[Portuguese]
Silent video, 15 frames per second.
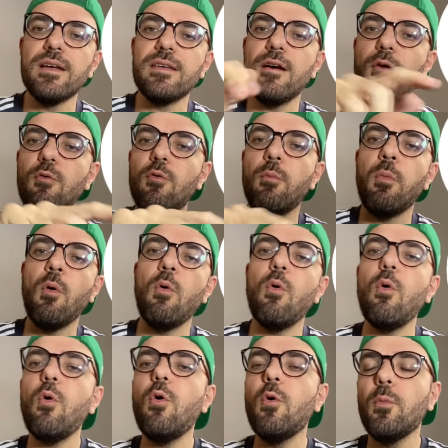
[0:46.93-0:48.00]
que é o
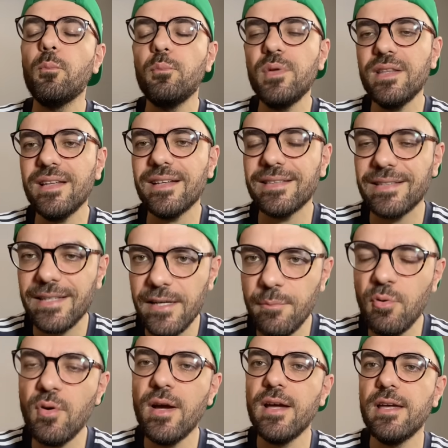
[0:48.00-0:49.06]
cupom Opina
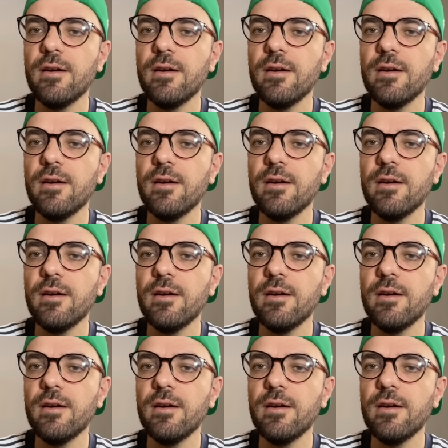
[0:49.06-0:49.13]
Tribo,